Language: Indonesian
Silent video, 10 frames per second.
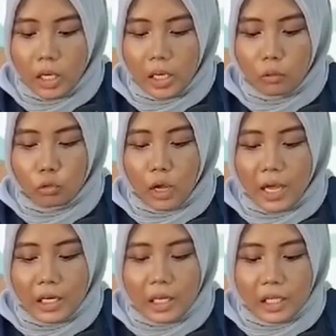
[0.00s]
Dan untuk
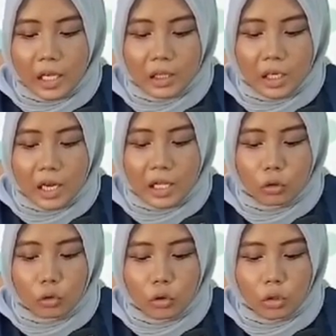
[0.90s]
harganya
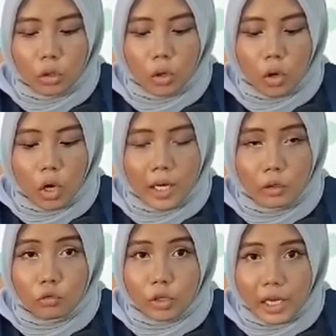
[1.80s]
tergantung warna
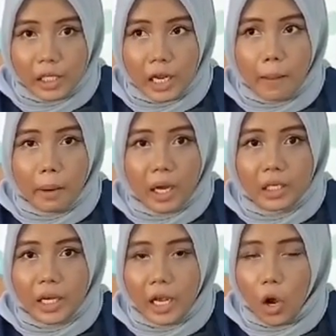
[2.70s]
eh, duriannya,
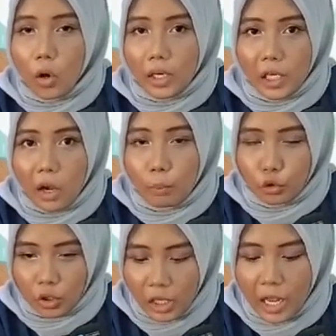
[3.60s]
apakah dia yang ori, yang
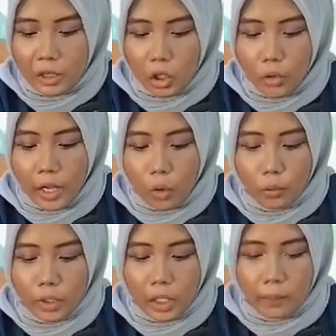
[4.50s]
putih atau yang
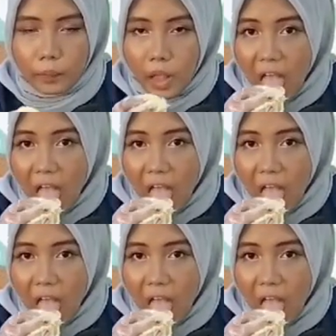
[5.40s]
kuning.